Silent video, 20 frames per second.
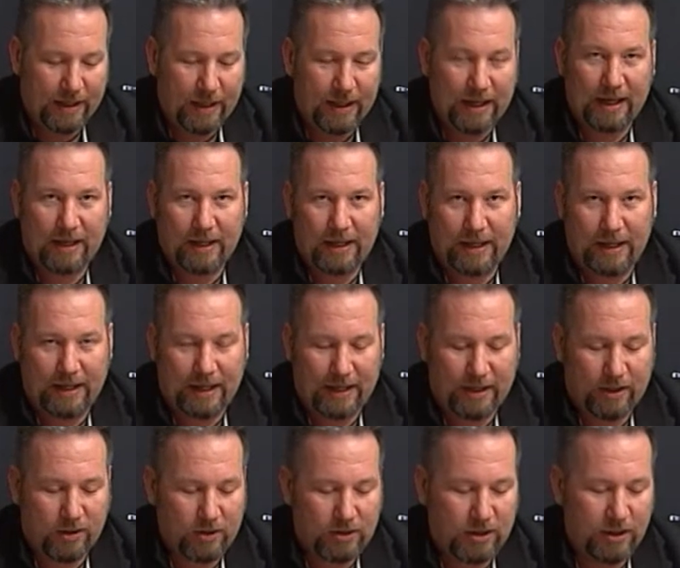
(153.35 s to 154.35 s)
il,
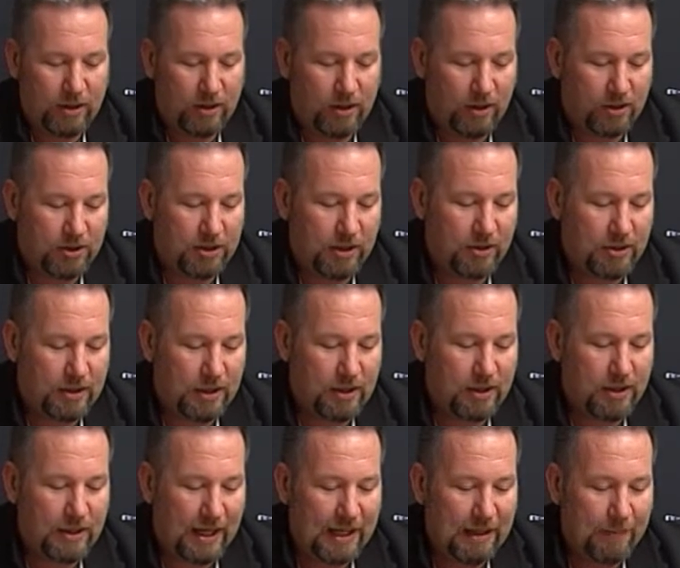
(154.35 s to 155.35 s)
il Consiglio
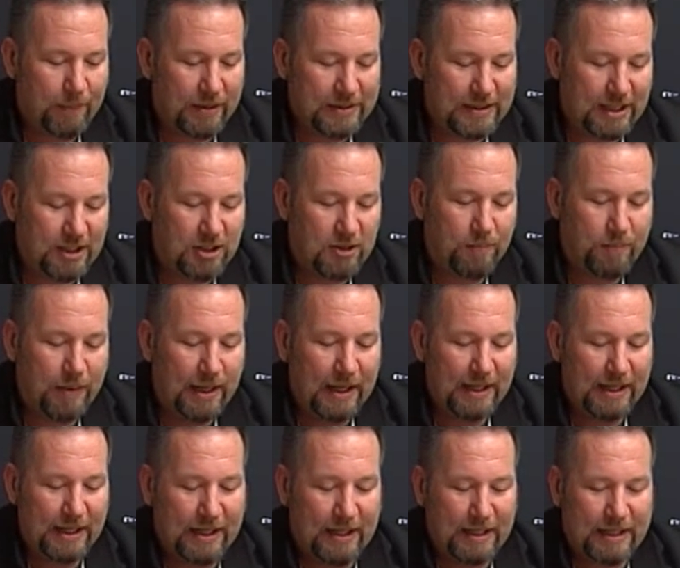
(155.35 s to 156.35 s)
circoscrizionale partecipa
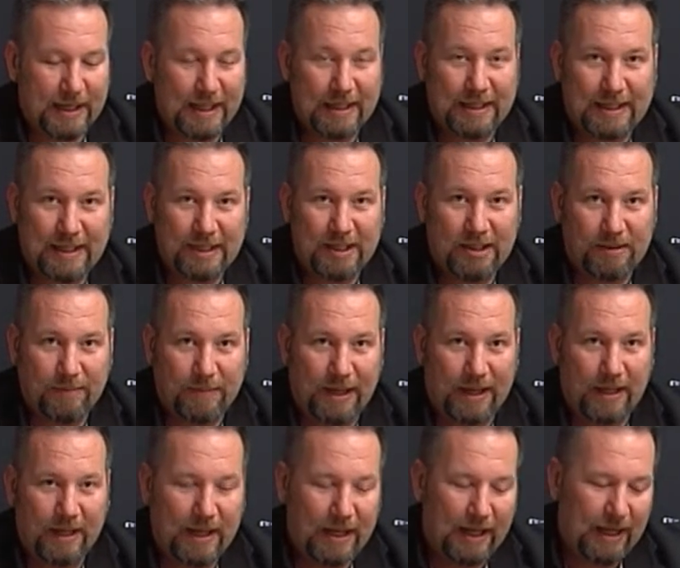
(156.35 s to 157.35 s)
in
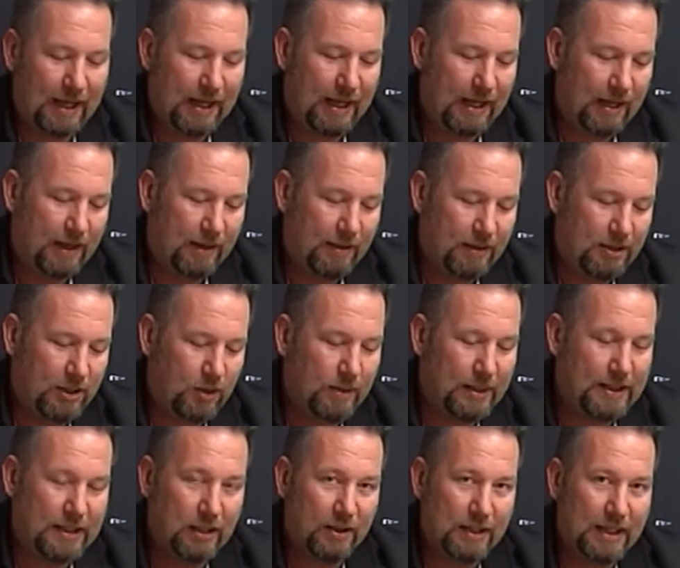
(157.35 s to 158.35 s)
tantissime eh,
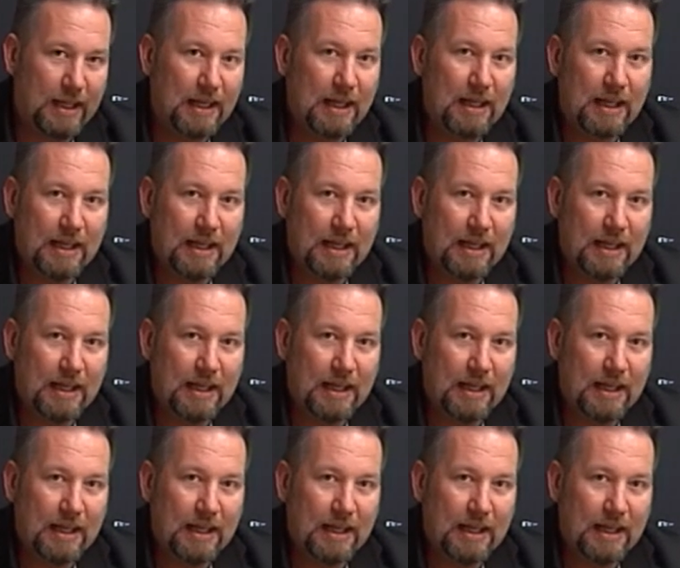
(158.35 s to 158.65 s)
situazioni